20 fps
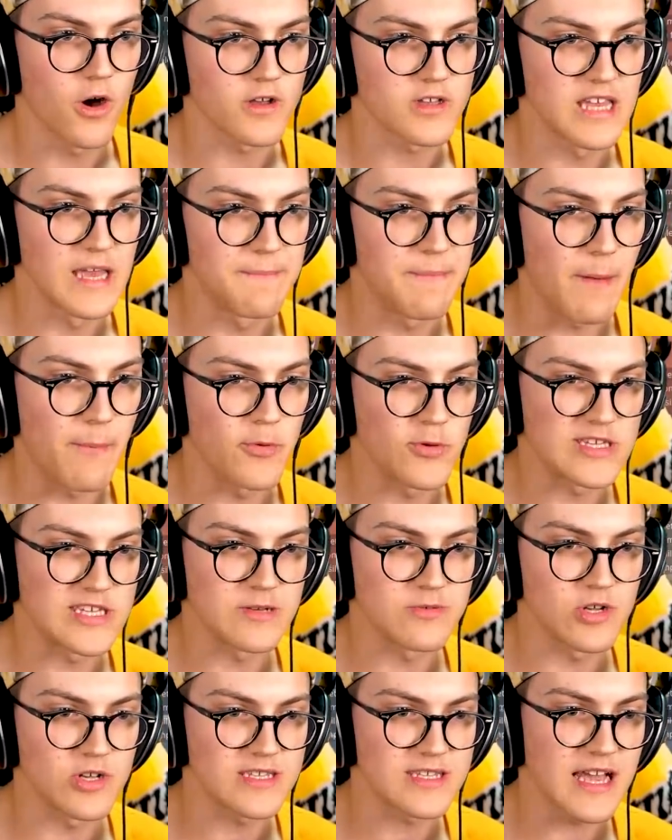Oh, c'est pas
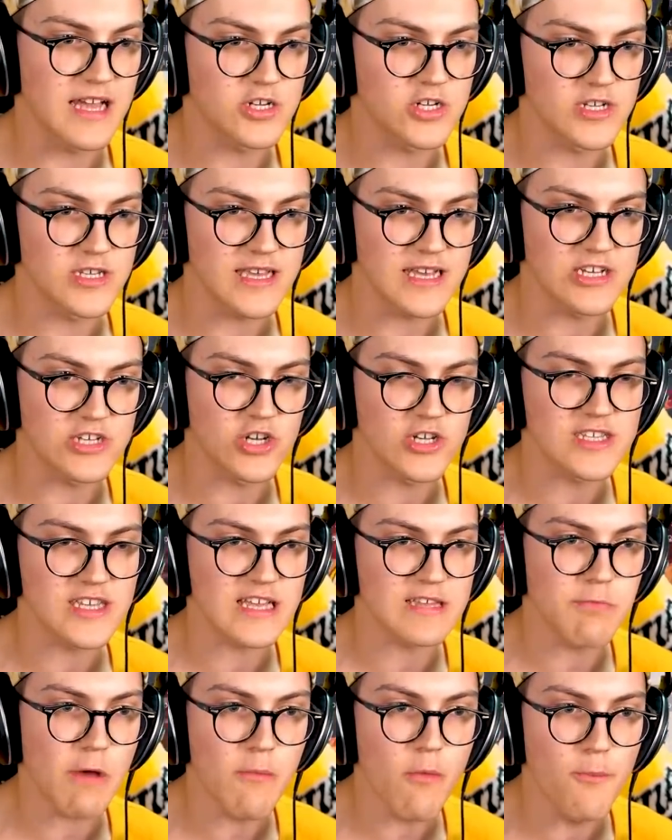possible, je stresse, je stresse, je
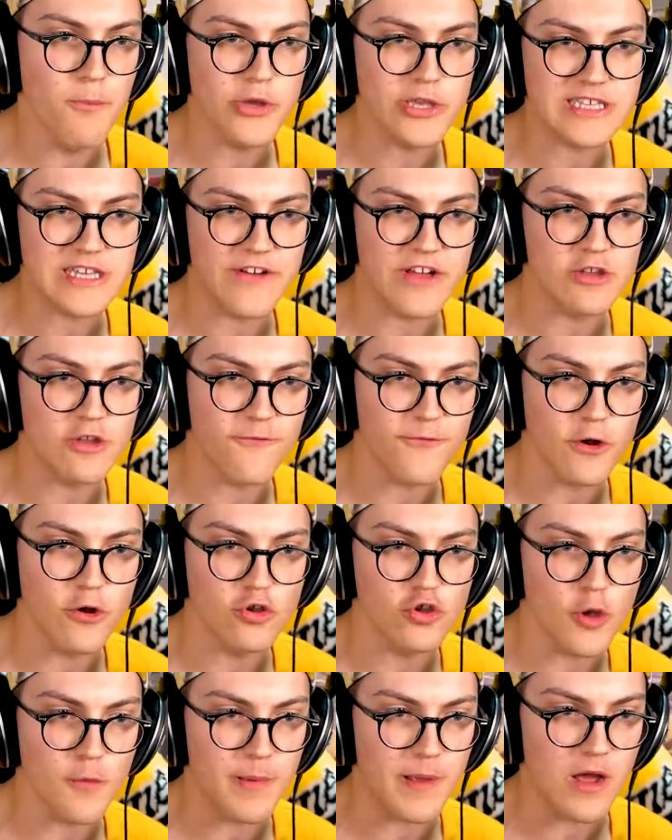stresse, moi mon but ça va être de faire
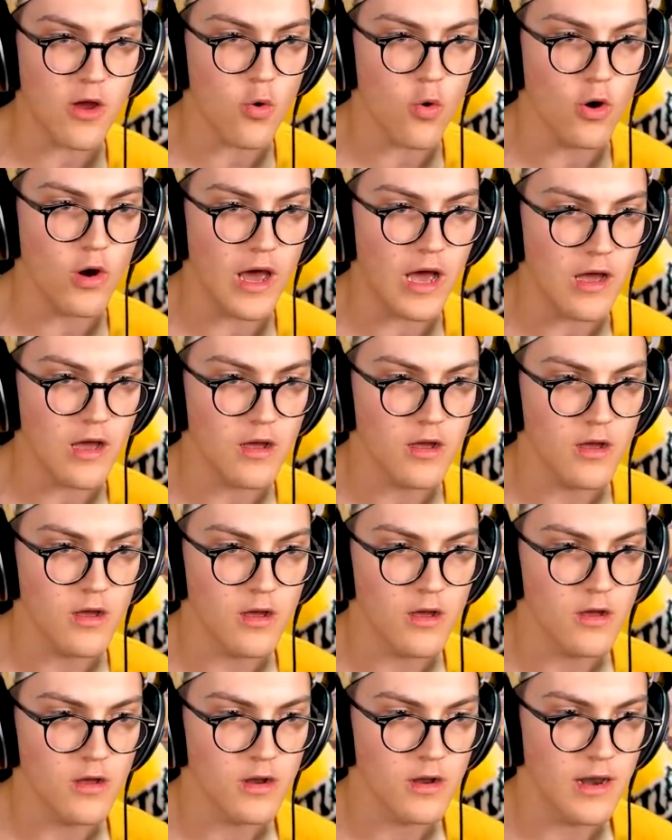l'autopin Oh là,
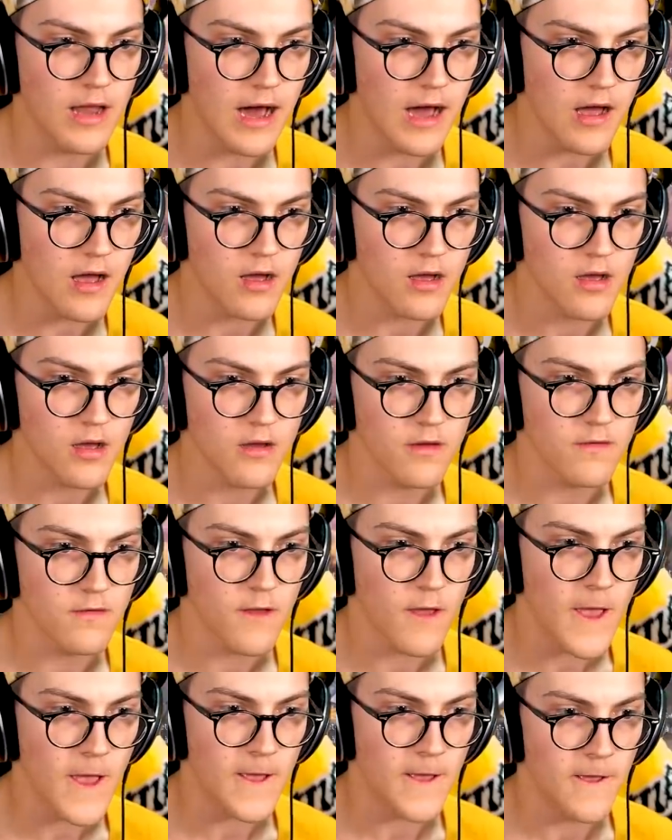là
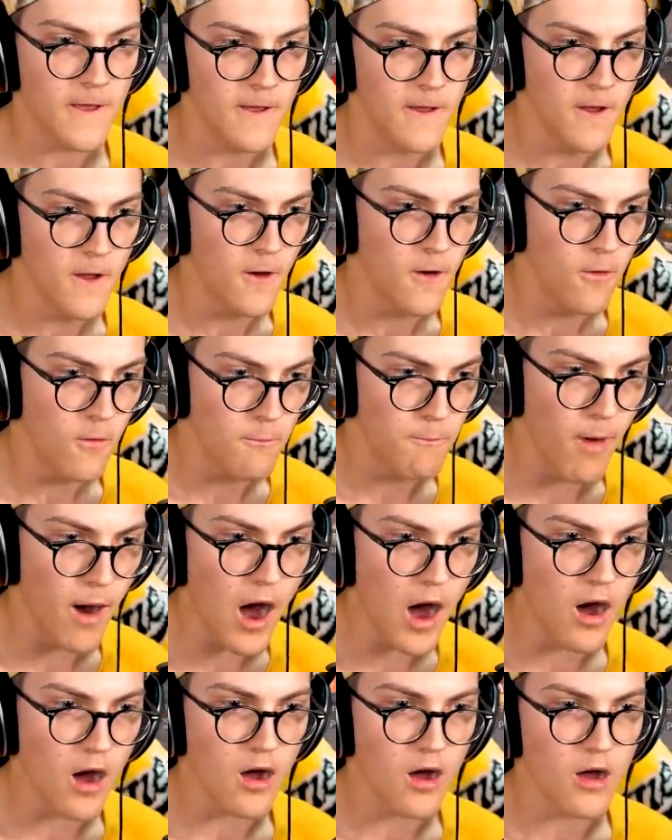
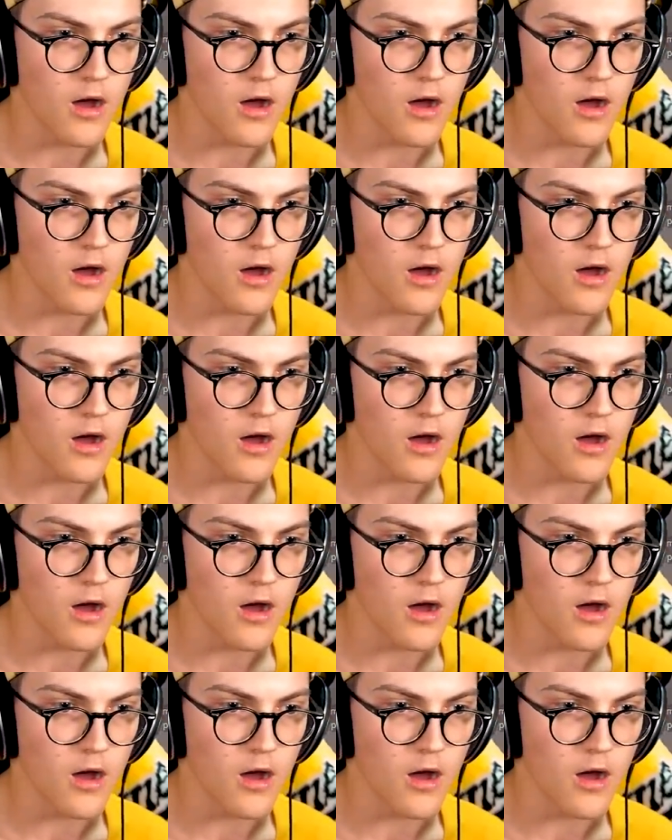Moi